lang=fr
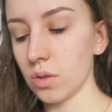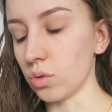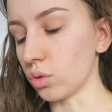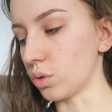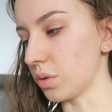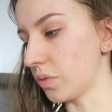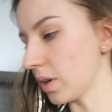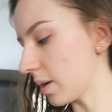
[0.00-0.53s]

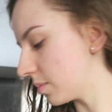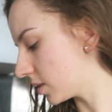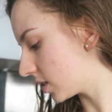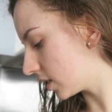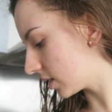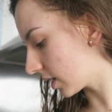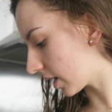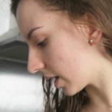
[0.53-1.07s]
Donc, je vais faire un
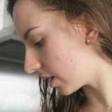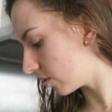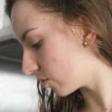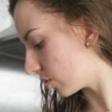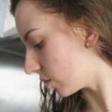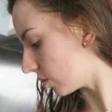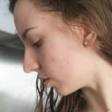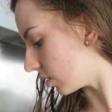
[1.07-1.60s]
petit
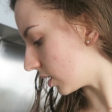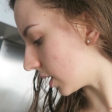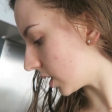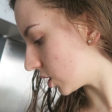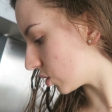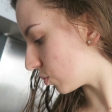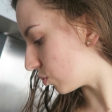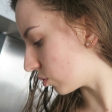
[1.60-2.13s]
drive là
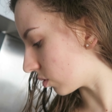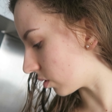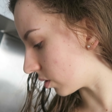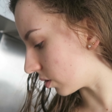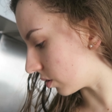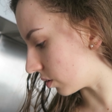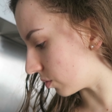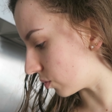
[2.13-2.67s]
pour
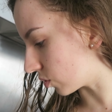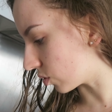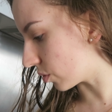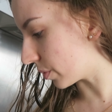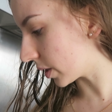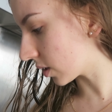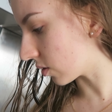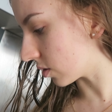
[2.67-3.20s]
mon
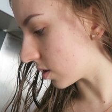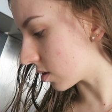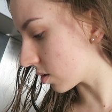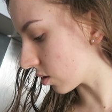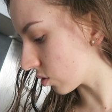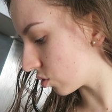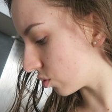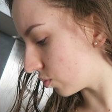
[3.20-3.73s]
copain quand il
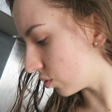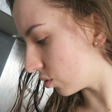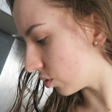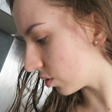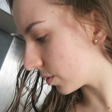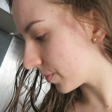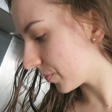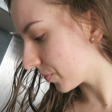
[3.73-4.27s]
sort du
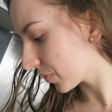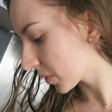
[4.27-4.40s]
boulot.